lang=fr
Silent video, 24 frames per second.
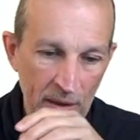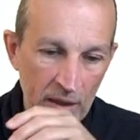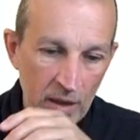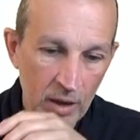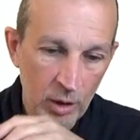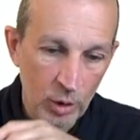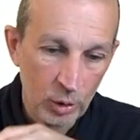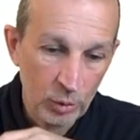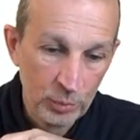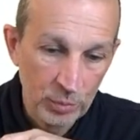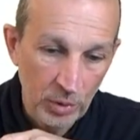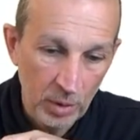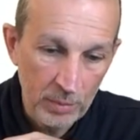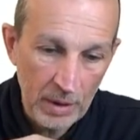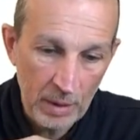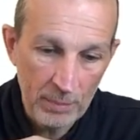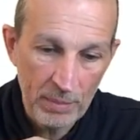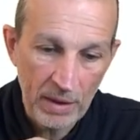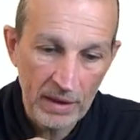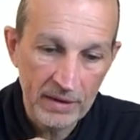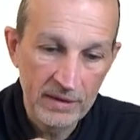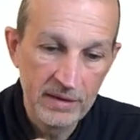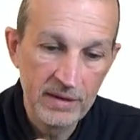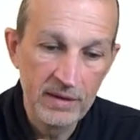une première
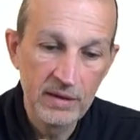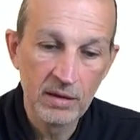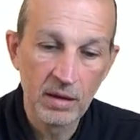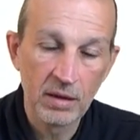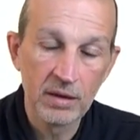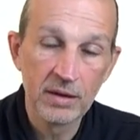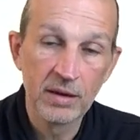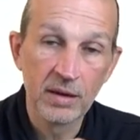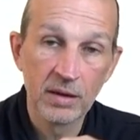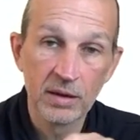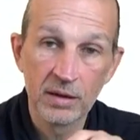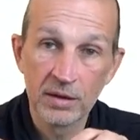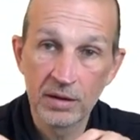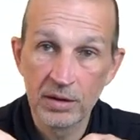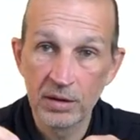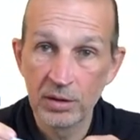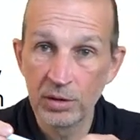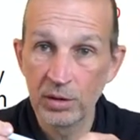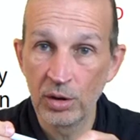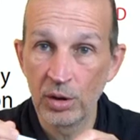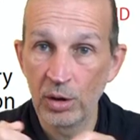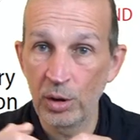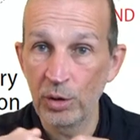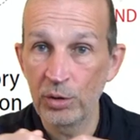partie euh,
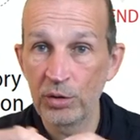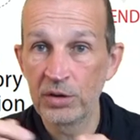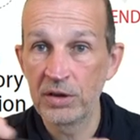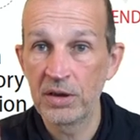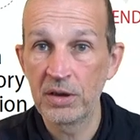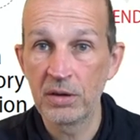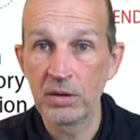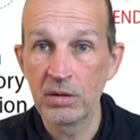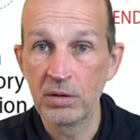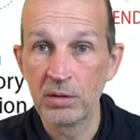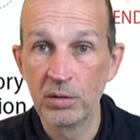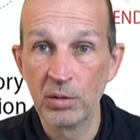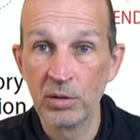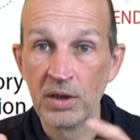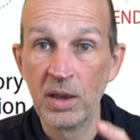de,